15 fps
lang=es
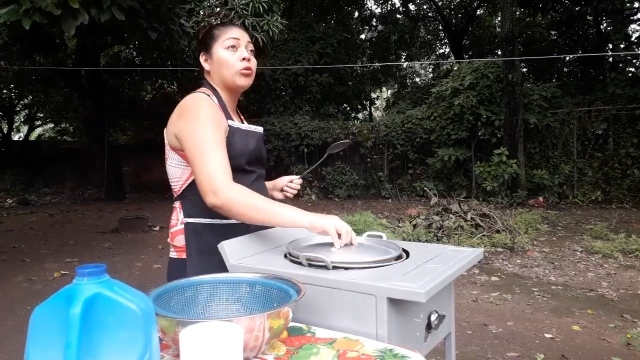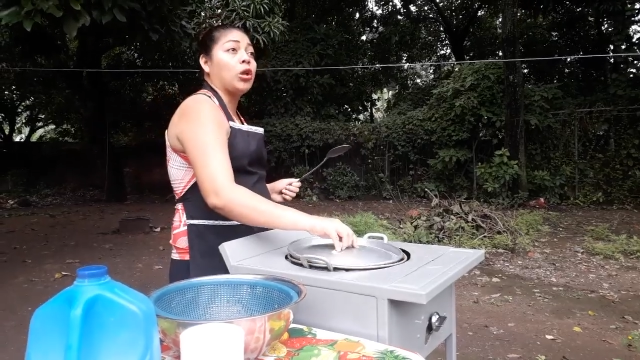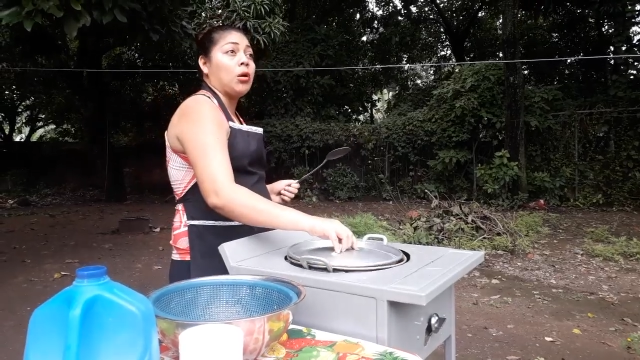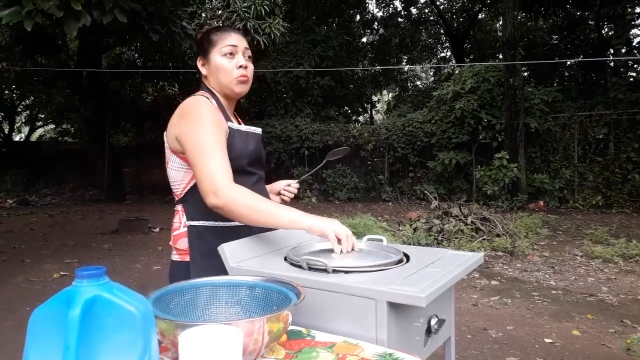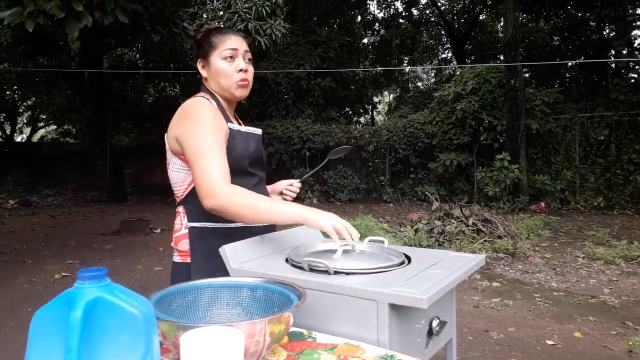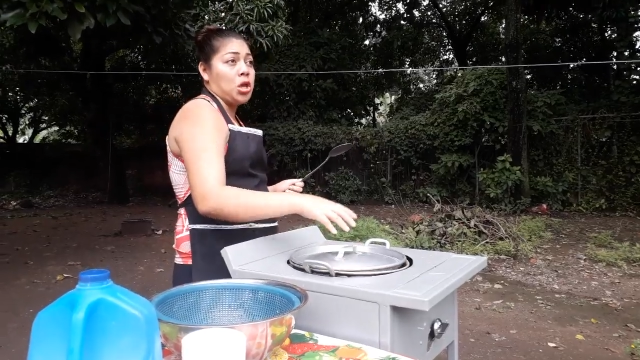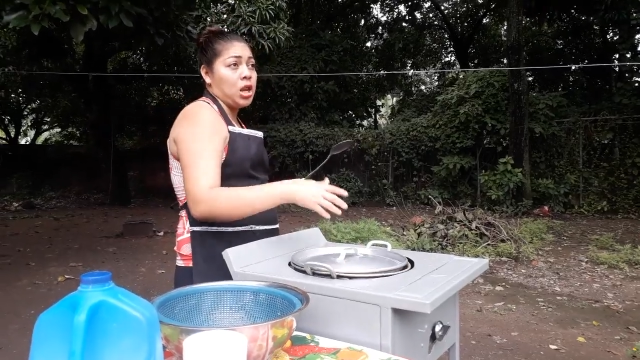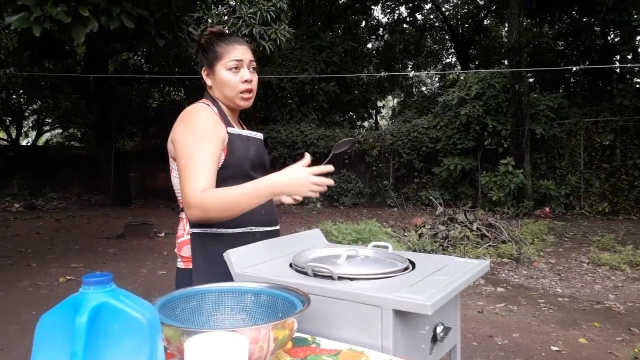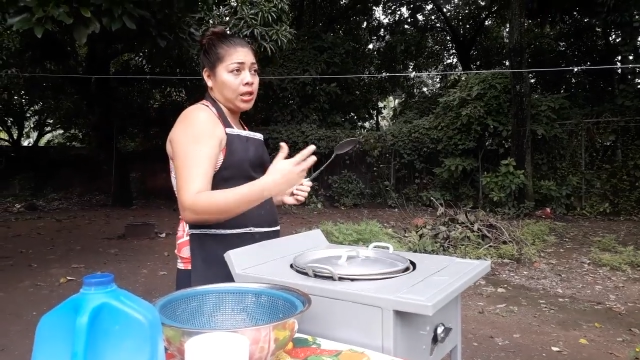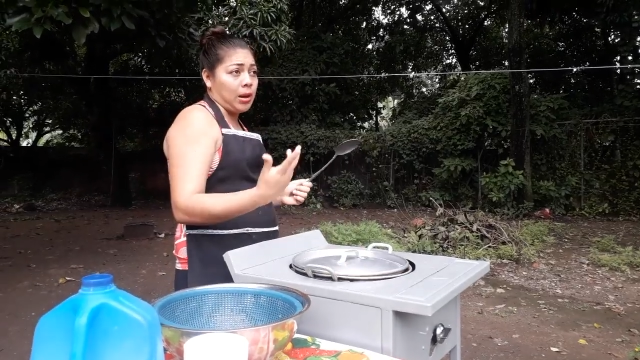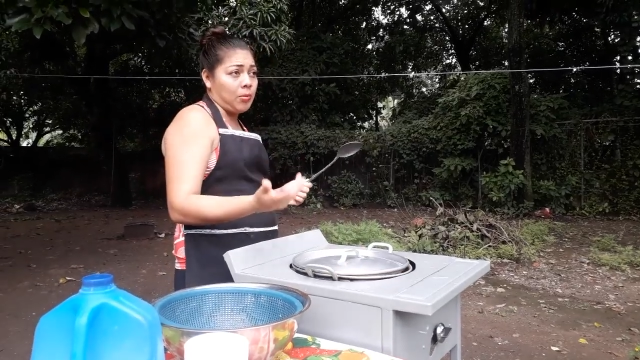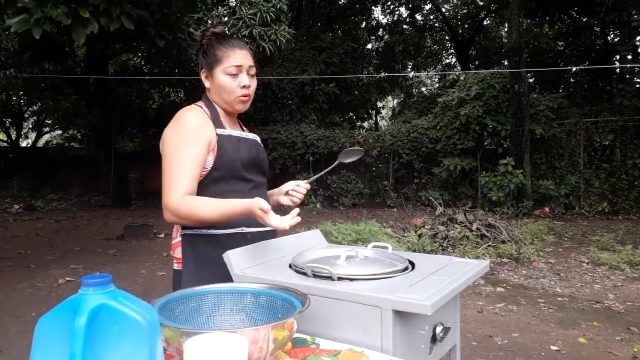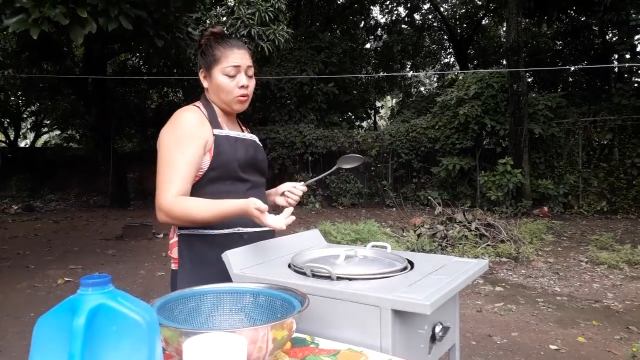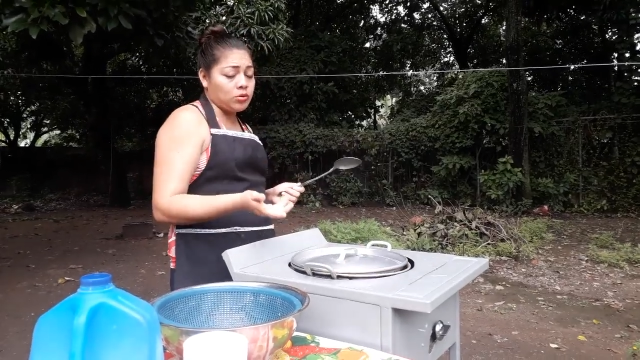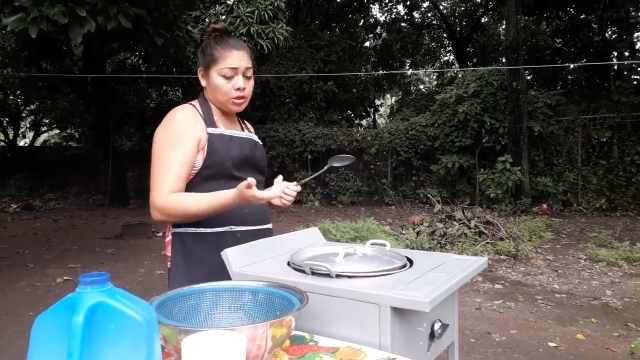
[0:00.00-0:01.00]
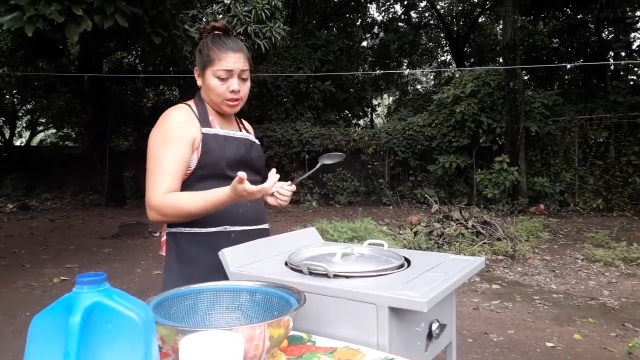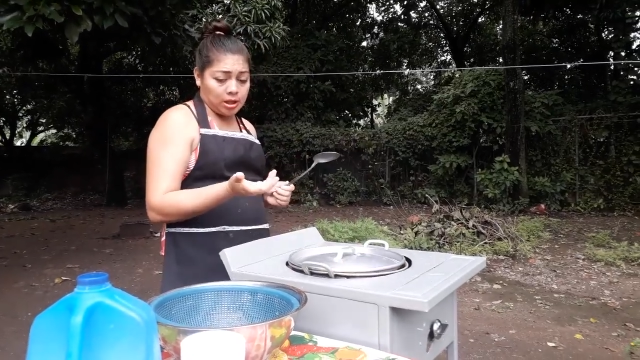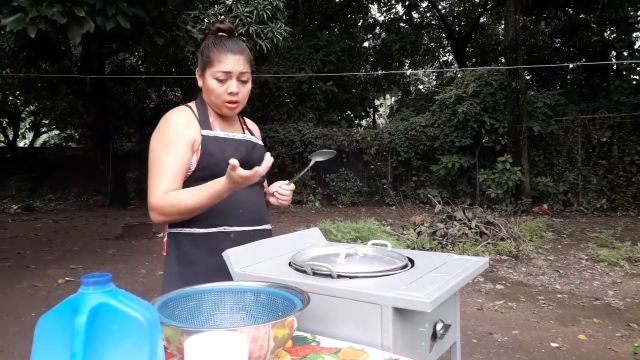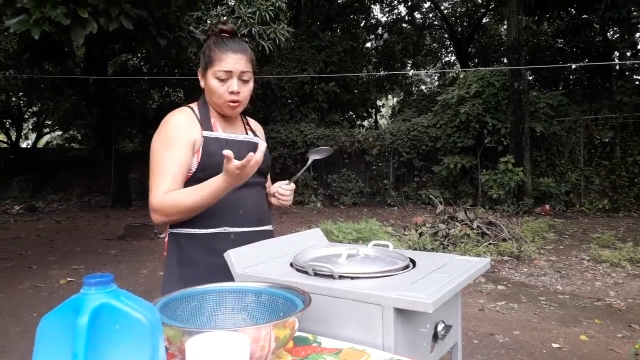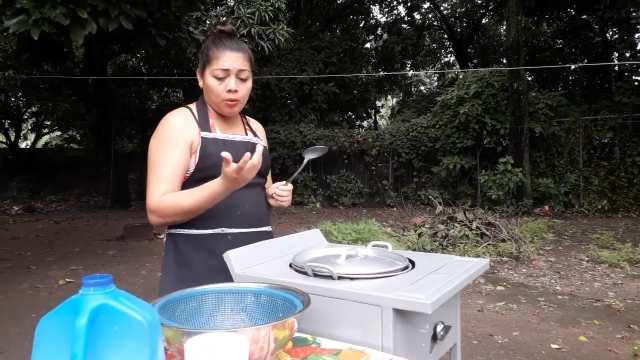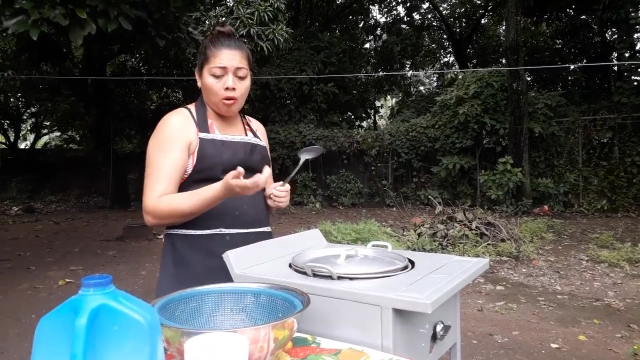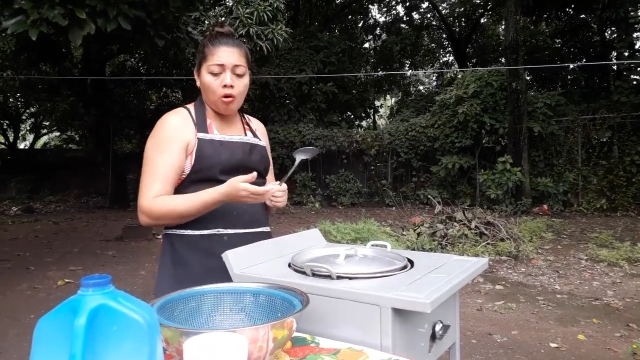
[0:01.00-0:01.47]
porque mire, estamos
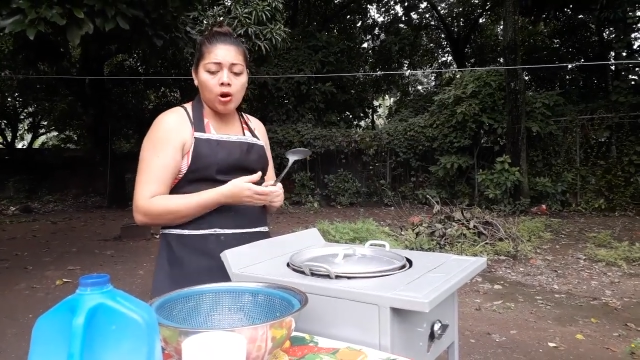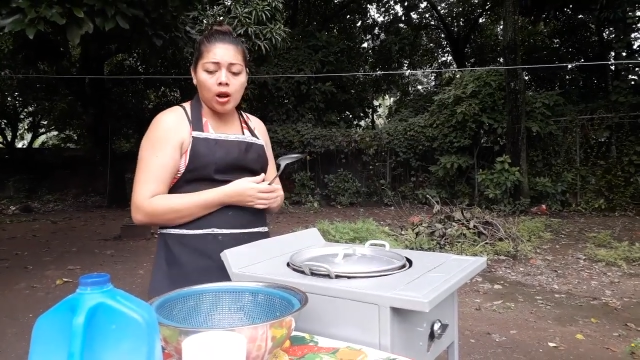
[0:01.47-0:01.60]
cocinando los